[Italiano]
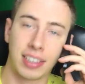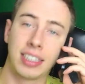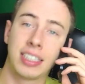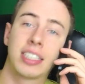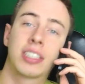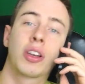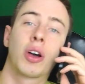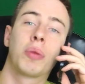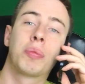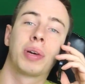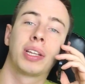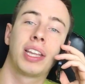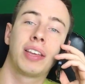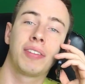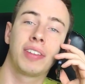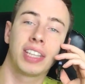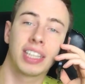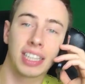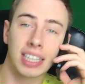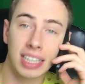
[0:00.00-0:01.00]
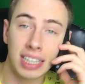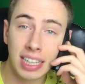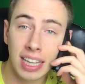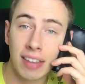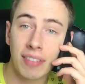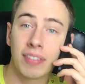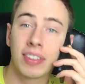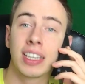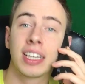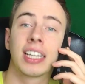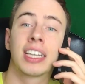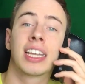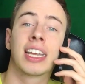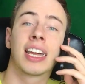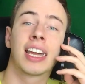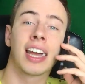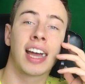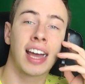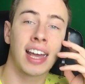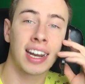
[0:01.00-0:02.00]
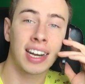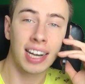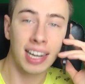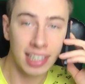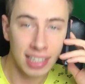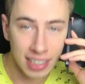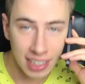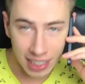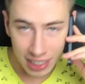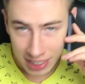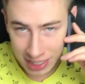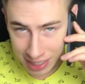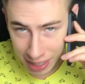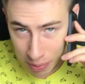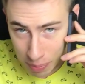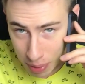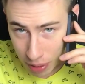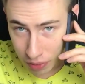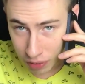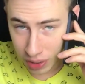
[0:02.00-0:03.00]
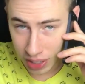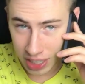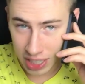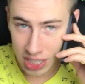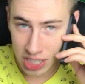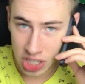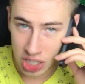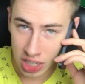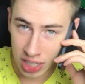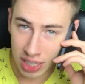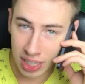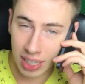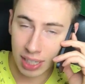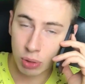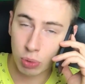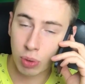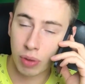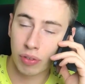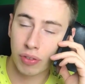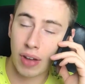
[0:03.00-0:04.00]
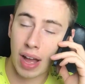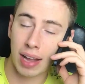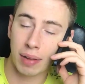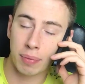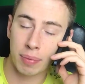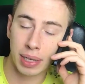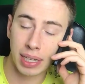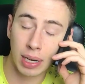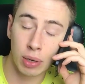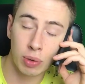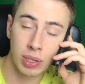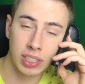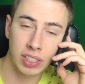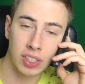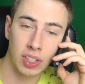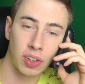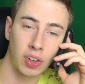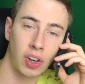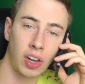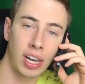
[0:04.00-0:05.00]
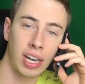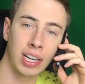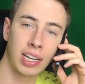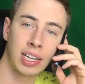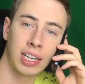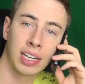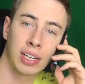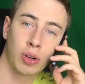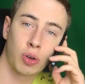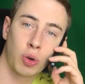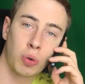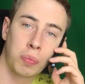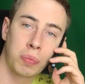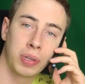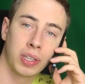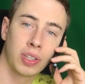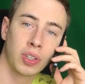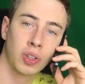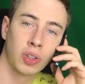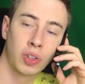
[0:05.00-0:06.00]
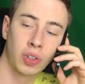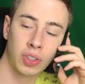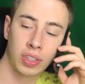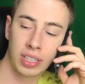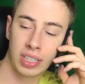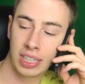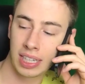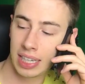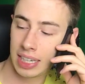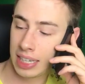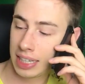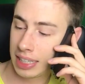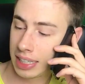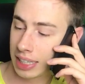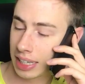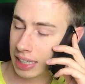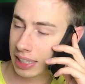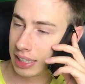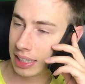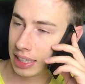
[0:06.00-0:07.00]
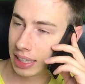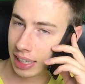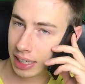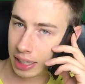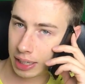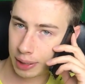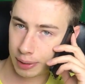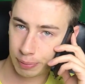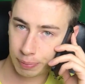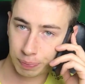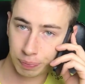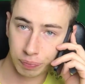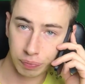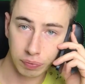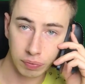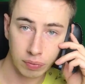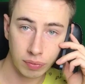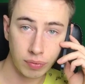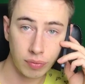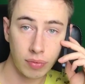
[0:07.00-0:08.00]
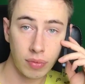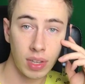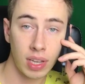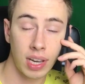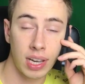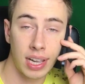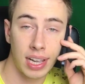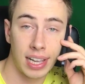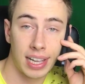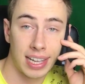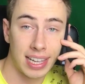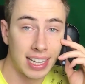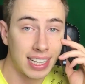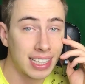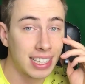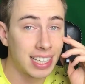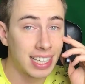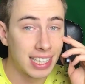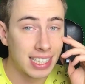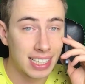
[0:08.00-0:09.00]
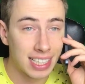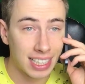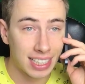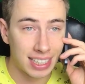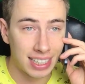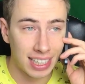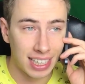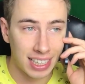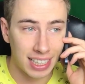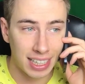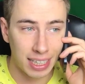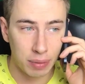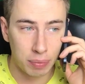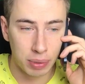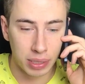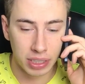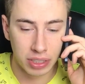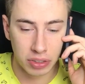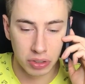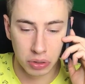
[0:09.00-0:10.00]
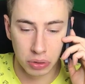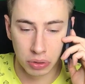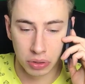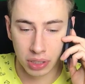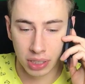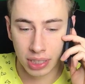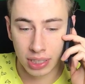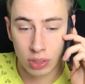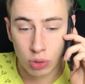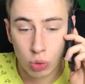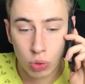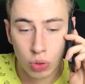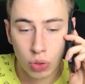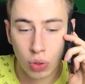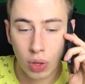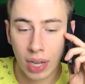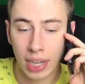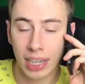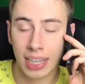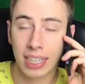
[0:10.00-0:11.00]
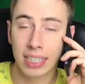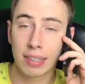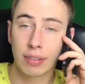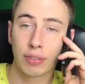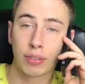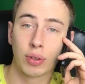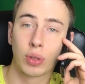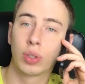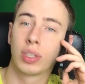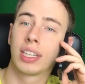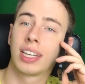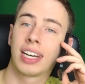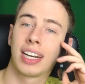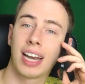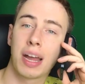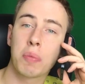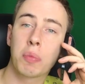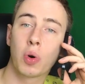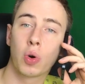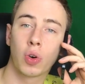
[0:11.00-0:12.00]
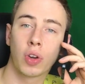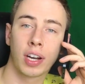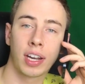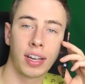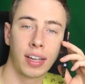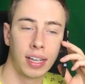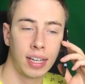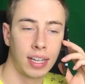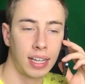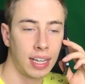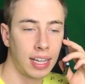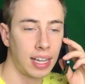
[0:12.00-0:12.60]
insomma, devi, devi rendere sempre felici le tue fan, perché questo è il compito di chi intrattiene, di chi intrattiene le persone, è giusto anche diffondere l'amore